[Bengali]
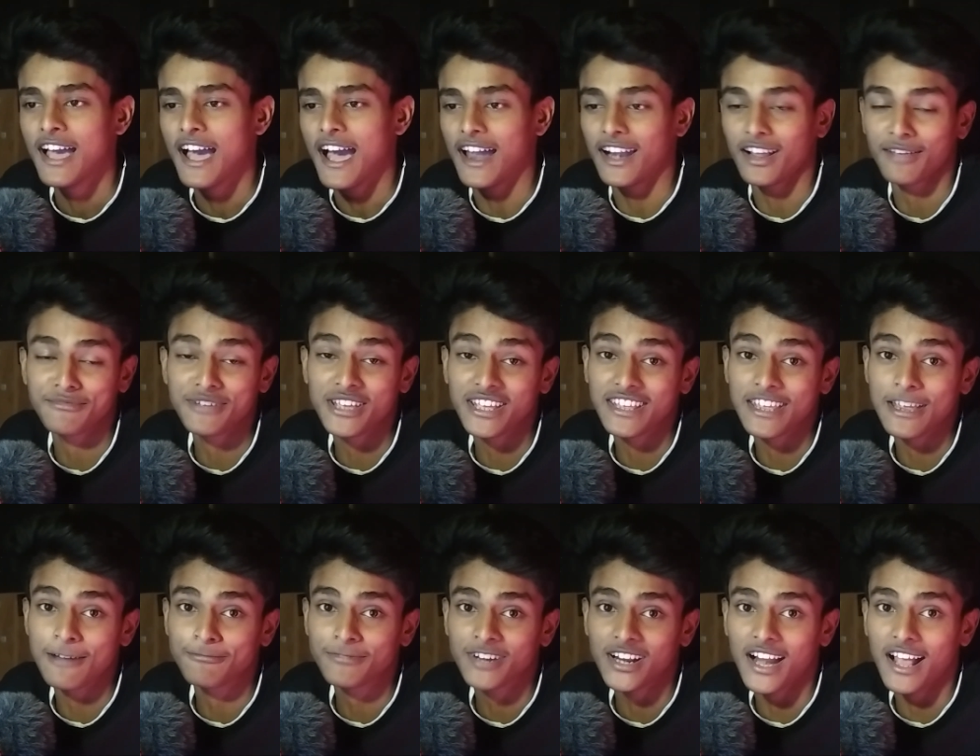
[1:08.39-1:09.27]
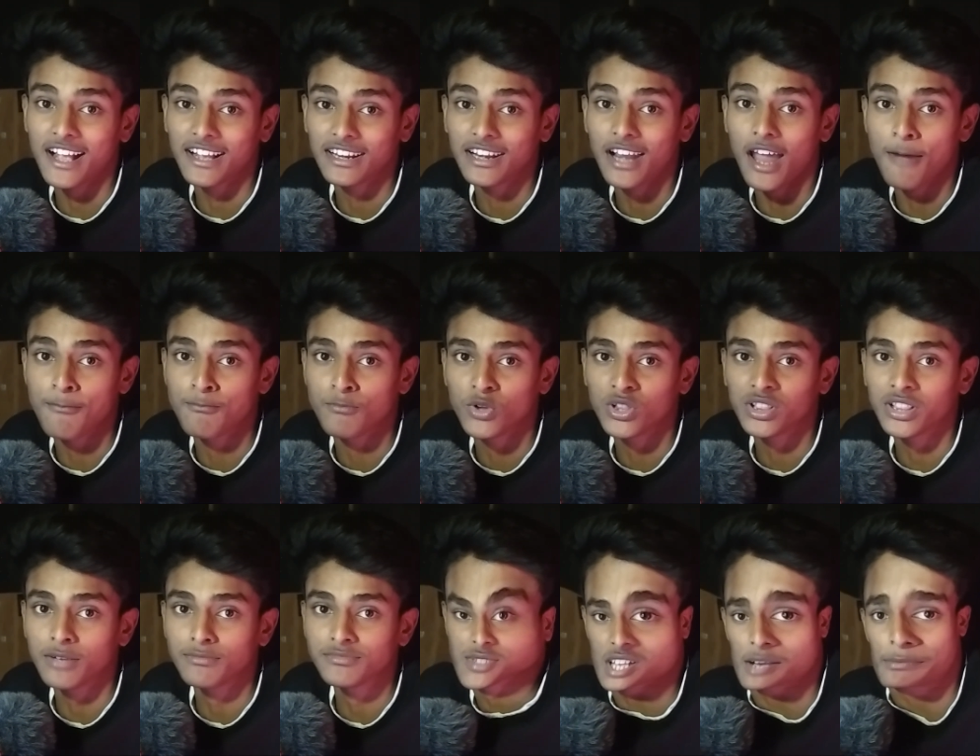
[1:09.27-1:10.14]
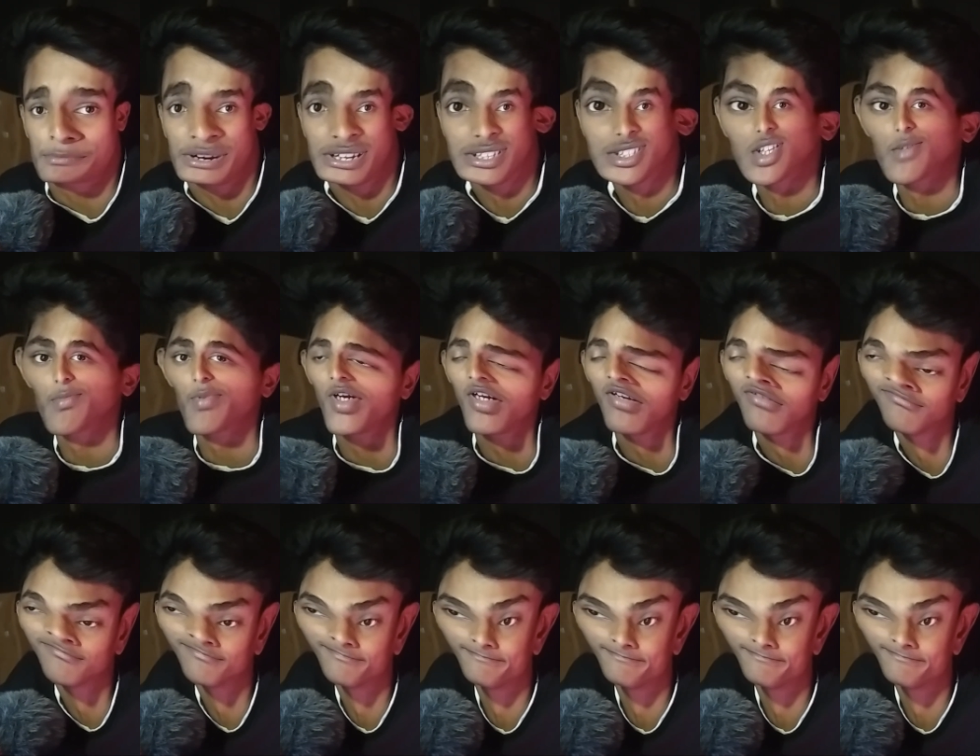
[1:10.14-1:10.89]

আর আমি এই গেমটার আগে নাম বলতাম সাফার সাফার